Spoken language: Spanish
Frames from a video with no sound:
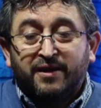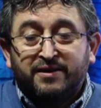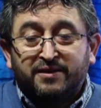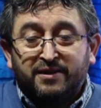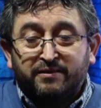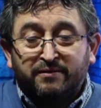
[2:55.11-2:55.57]

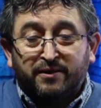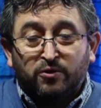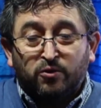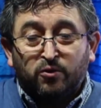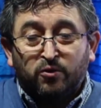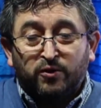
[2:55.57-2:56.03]
Así que
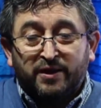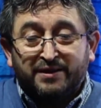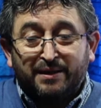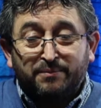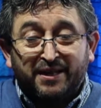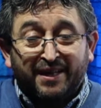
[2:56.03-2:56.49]
bajo
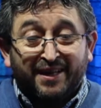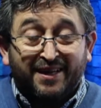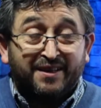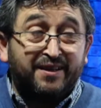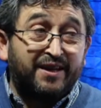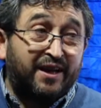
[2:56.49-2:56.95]
esa mirada
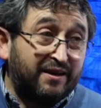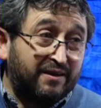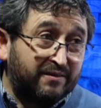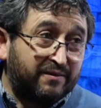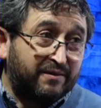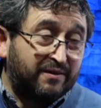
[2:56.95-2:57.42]

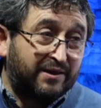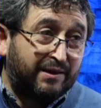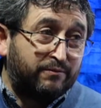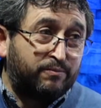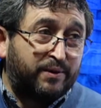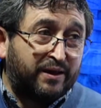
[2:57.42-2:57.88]
general
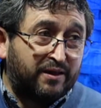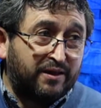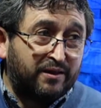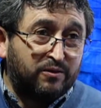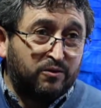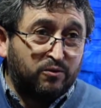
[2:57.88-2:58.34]
estamos
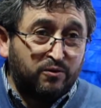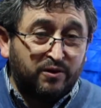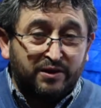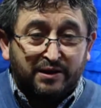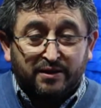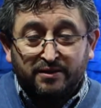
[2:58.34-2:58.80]

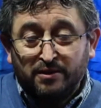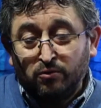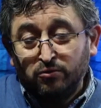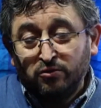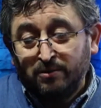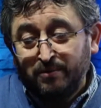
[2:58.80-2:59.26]
partiendo este
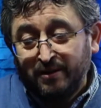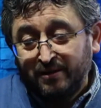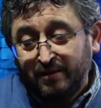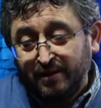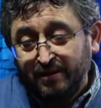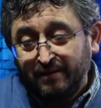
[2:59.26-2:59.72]
segundo
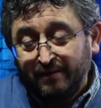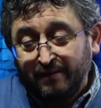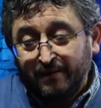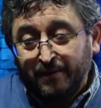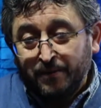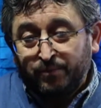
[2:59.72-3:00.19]
semestre
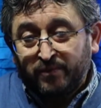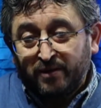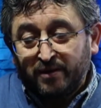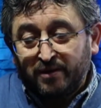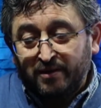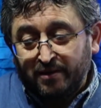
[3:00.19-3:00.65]

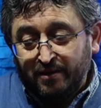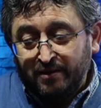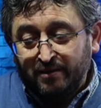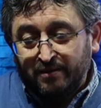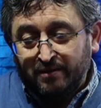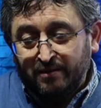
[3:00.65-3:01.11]

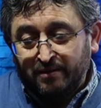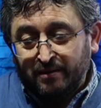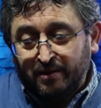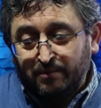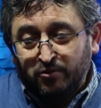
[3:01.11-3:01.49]
y eh,